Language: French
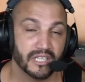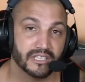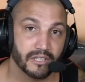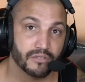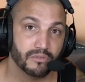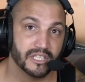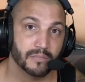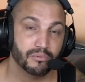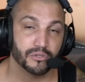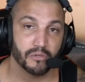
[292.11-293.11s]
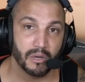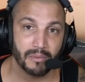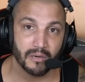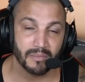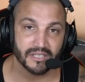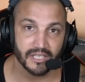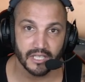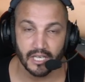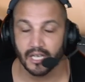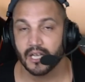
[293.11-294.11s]
et c'est vrai que je vous l'ai dit plusieurs fois par le passé,
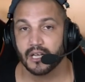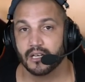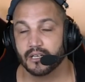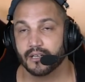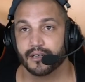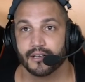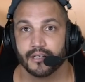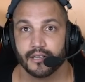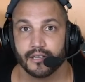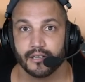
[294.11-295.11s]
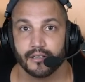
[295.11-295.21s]
euh,